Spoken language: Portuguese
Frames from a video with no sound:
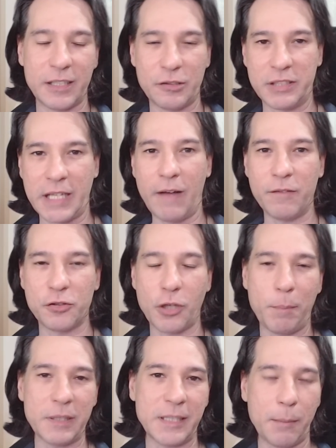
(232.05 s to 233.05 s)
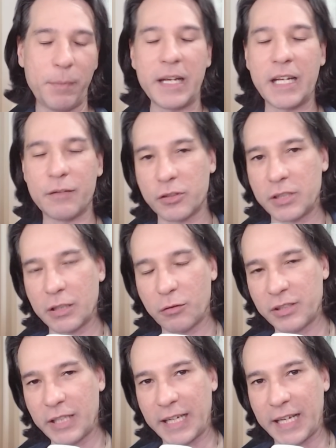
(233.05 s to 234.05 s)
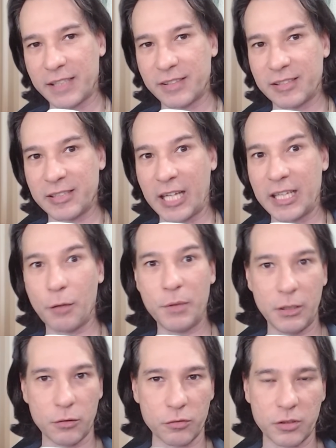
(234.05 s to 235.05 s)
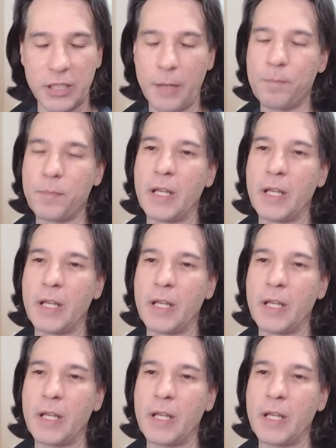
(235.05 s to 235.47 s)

Ele serve só para atrapalhar você quando você quer instalar o Windows, né?